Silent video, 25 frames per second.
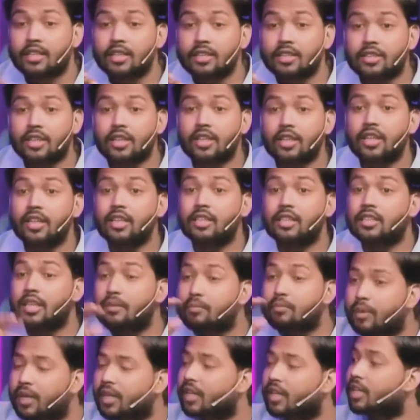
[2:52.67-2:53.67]
टीचर की इससे
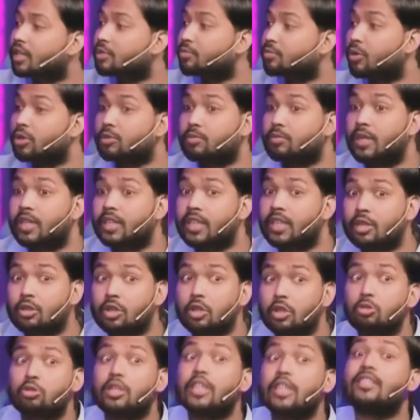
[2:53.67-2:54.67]
बड़ी रिस्पॉन्सिबिलिटी
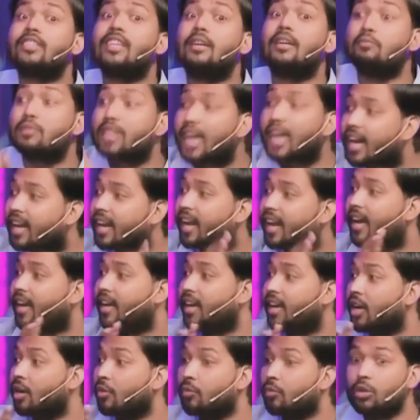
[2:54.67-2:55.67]
होती है उसे समझाना
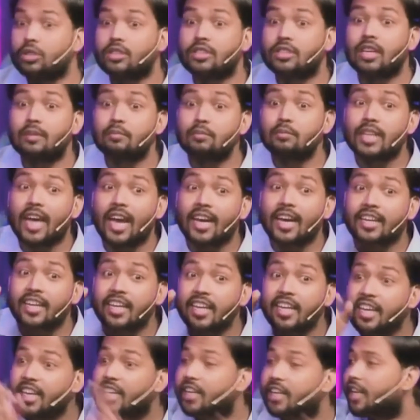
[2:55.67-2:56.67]
वो समझा
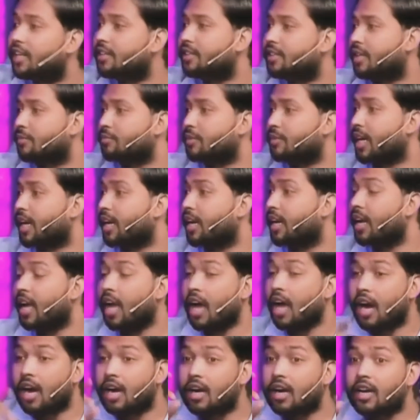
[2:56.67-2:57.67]
कि नहीं समझा
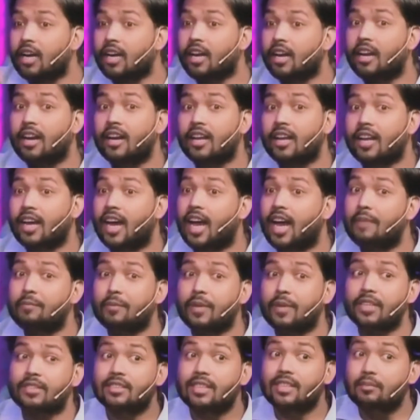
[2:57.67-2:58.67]
अगर लड़का
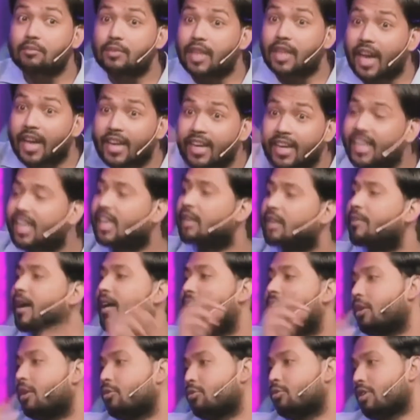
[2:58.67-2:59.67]
आपके समझाने के
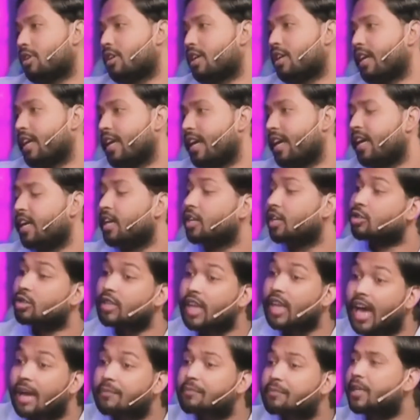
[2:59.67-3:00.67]
बाद डाउट रह गया तो
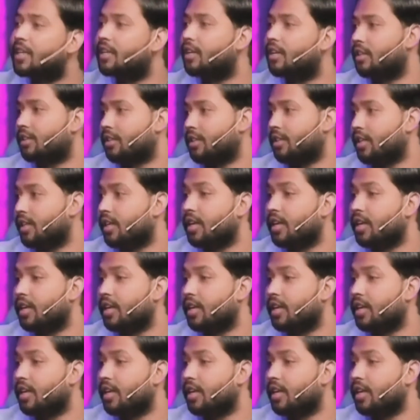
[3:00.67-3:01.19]
ये आपकी गलती